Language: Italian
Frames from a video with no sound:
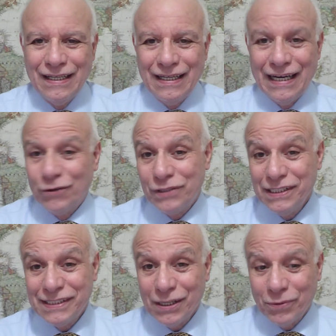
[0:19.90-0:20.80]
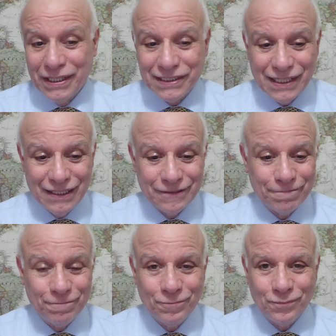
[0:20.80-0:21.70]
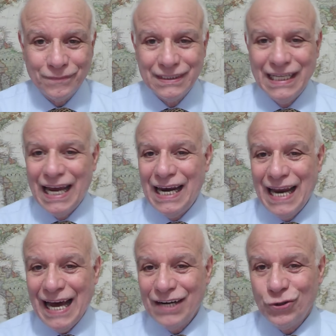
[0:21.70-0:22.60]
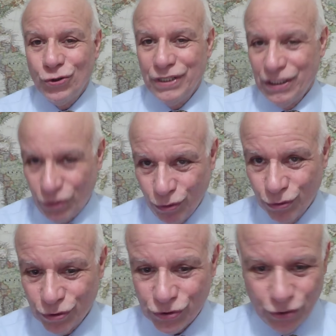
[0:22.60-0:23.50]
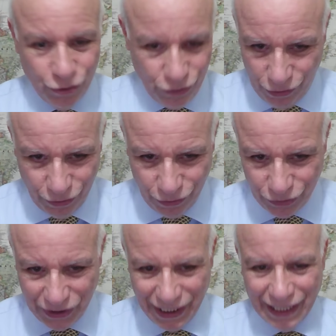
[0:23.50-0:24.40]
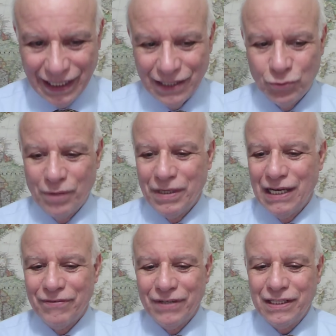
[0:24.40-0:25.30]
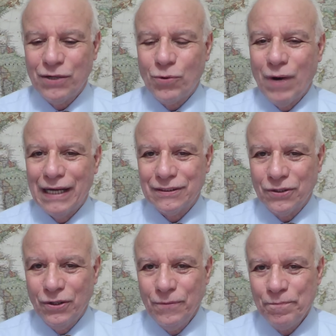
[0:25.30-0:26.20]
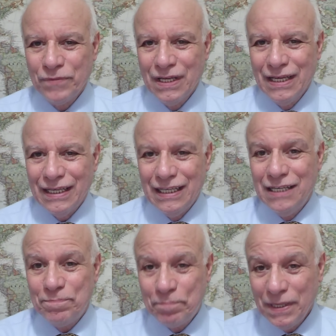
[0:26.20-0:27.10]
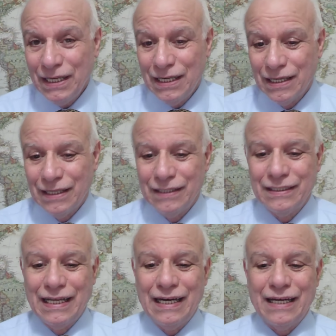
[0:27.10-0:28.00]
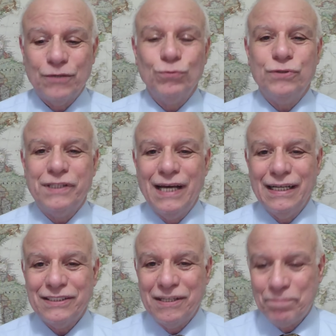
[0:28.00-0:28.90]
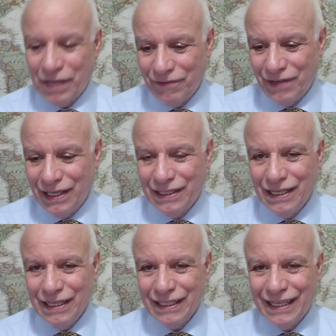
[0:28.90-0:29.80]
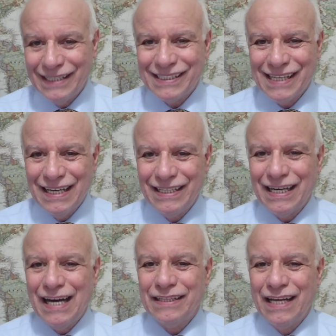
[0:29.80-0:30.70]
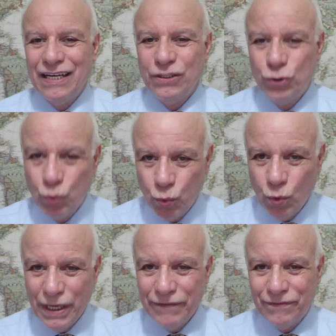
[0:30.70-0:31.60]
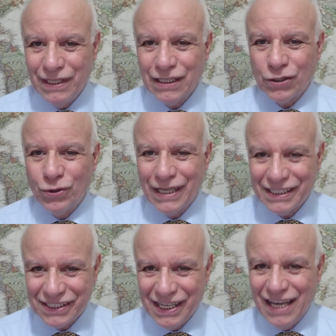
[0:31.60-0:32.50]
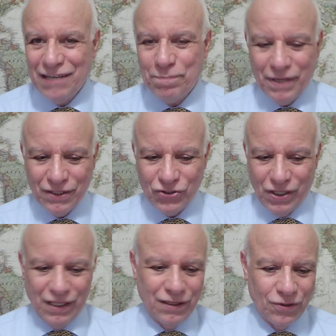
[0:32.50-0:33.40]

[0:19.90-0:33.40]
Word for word: La notizia è questa. Nell'anno in corso, ossia nel 2024, il PIL della Russia si prevede che salirà del 2,6%,